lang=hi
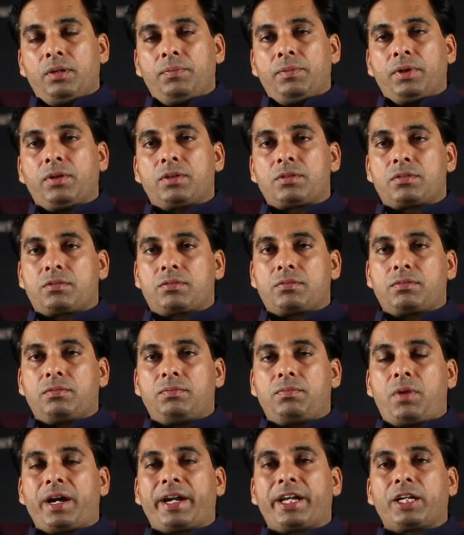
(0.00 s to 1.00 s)
बिकॉज
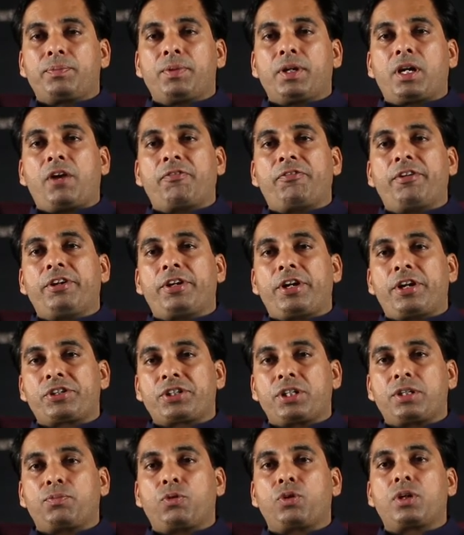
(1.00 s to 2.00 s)
मार्केट में काफ़ी
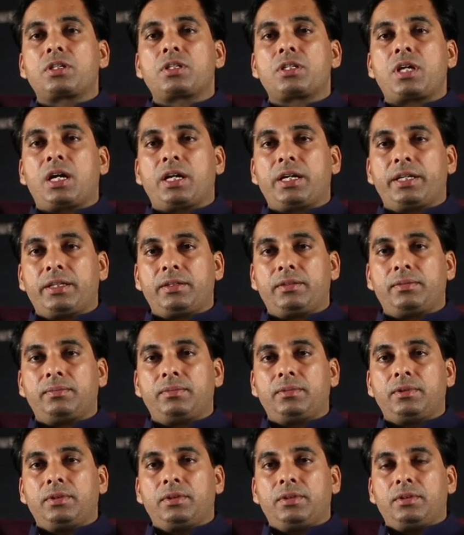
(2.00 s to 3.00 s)
इंटरनेशनल प्रोडक्ट्स आ गए
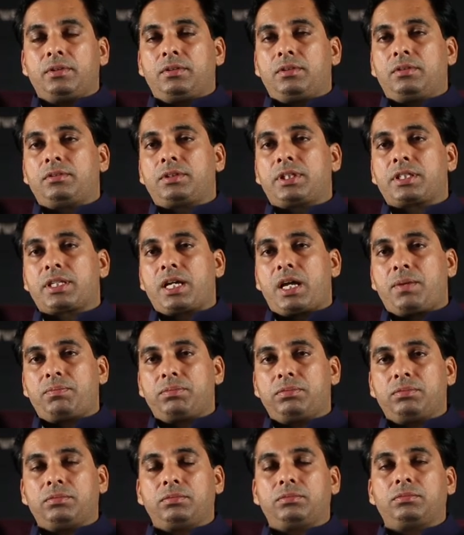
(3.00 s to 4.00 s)
हैं जैसे आप
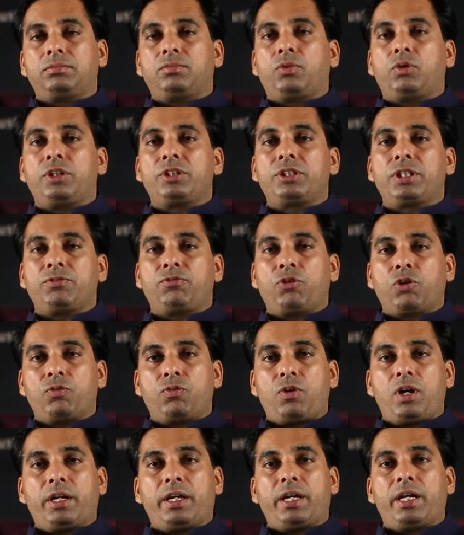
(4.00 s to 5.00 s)
बोल लीजिए
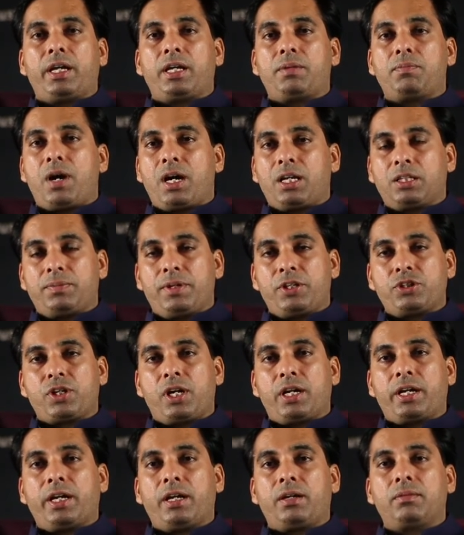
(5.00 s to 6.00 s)
वोल्वो आ गया है भारत बेंच
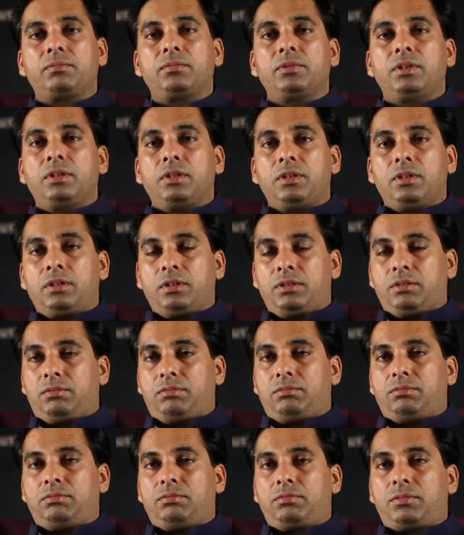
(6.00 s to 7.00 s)
आ गया
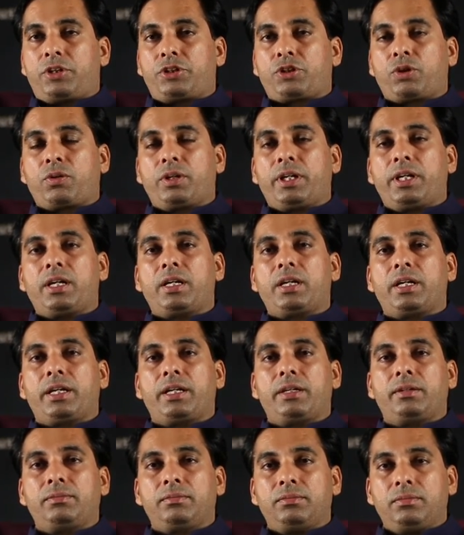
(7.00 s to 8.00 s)
अशोक लेलैंड
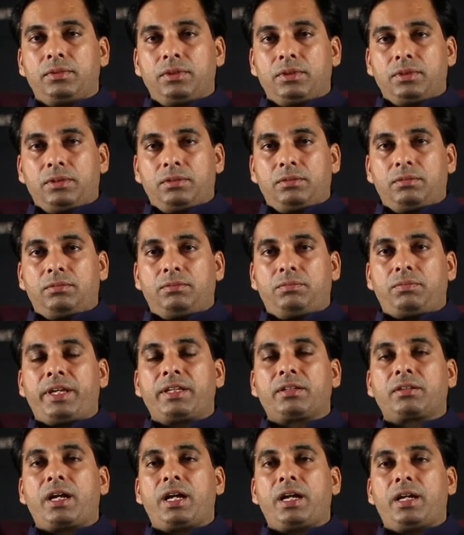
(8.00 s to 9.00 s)
है
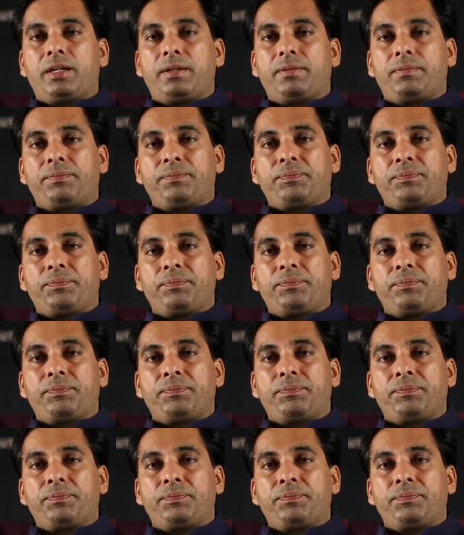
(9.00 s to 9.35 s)
महिंद्रा है